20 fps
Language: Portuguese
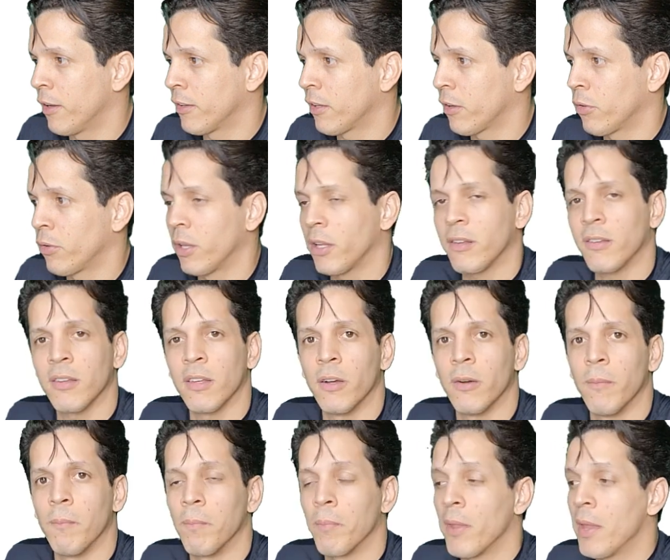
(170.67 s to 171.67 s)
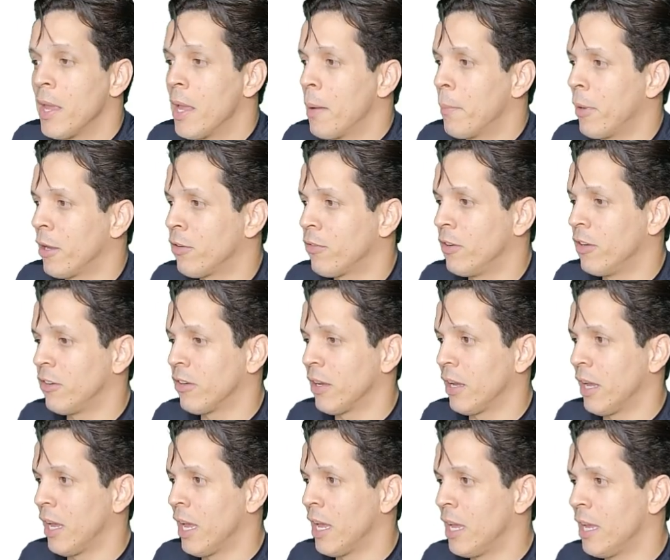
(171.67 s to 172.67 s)
faço a conexão. Mas
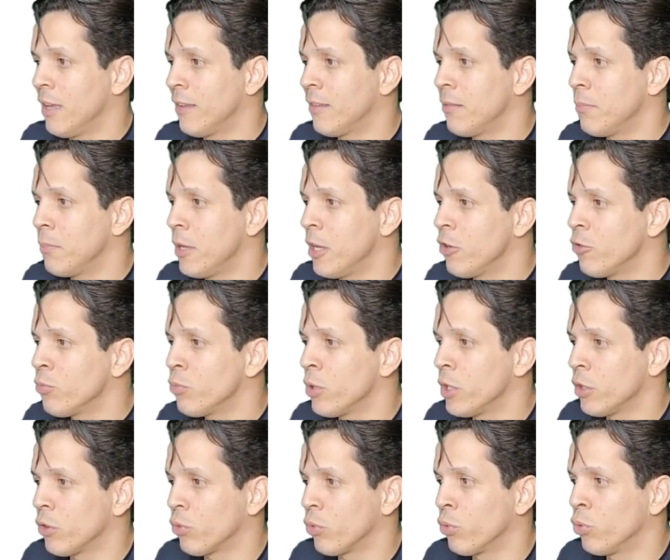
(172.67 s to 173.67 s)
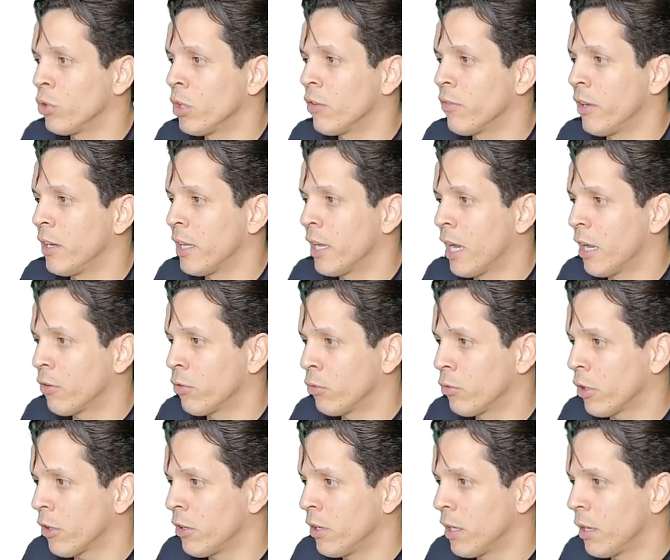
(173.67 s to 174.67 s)
veja, é esse mesmo retorno que vai ligar as
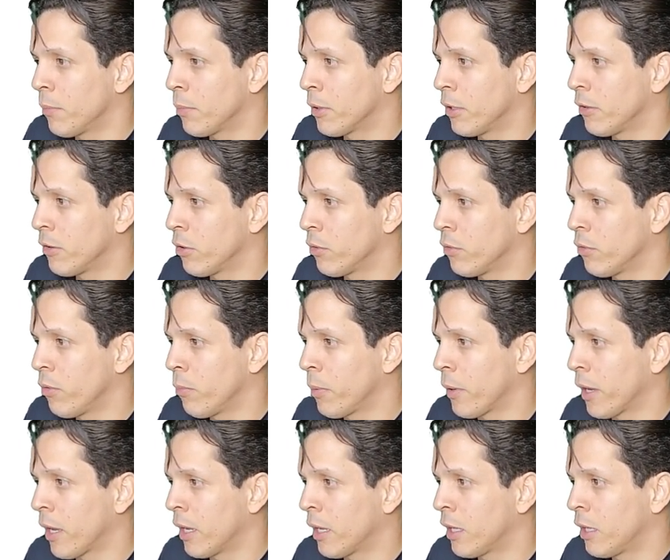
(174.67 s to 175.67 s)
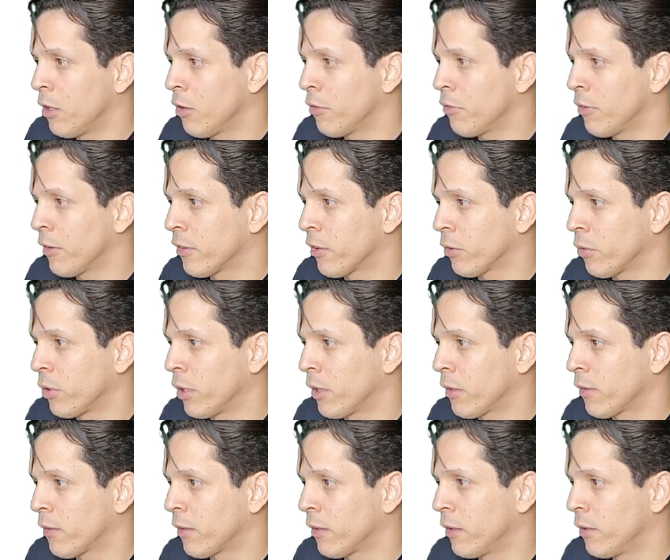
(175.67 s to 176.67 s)
outras lâmpadas. Então vou pegar aqui, ó, faço a
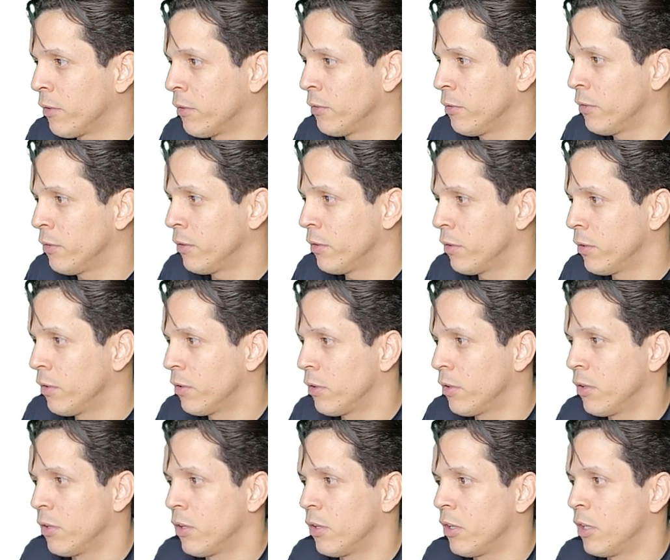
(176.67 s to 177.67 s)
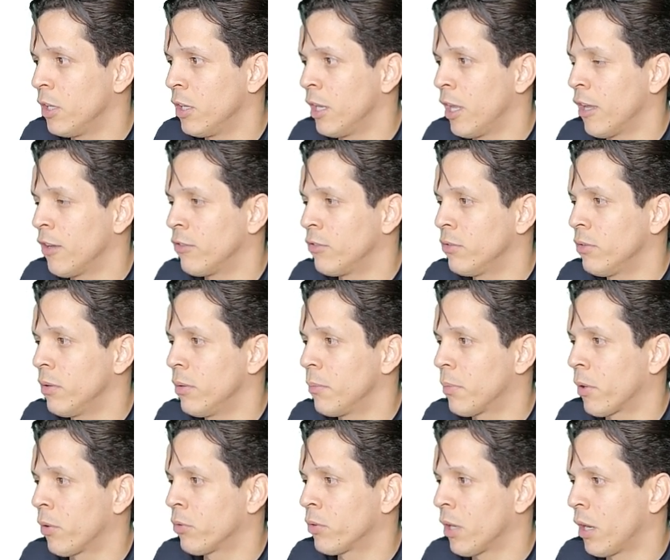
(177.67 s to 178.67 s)
conexão, levo
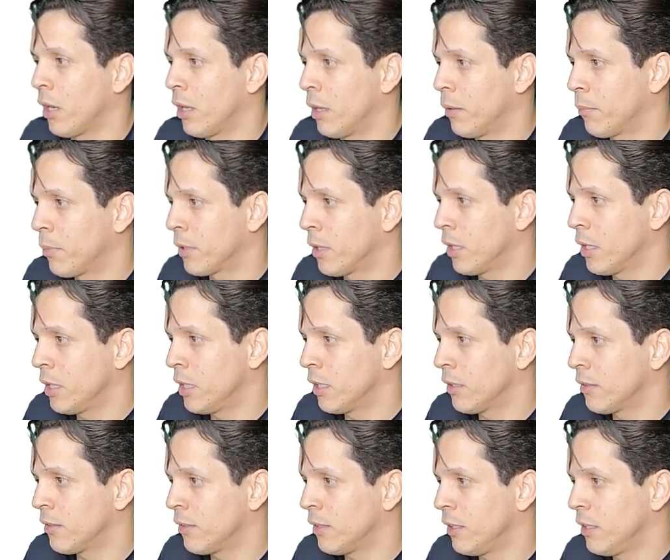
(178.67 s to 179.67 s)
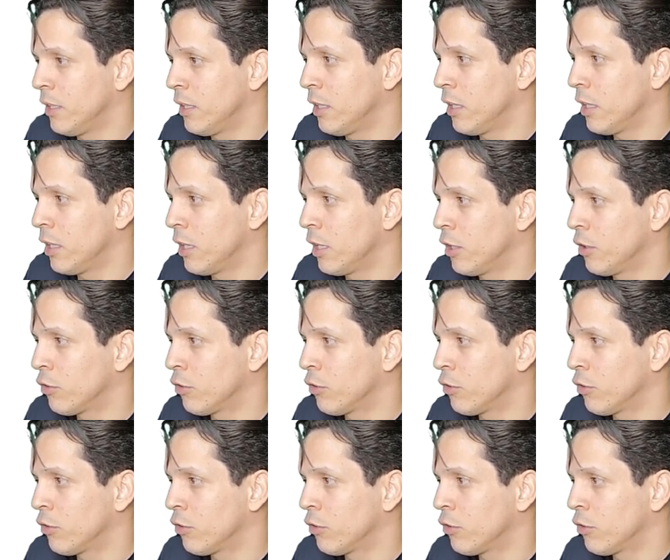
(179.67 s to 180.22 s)
para outra lâmpada e assim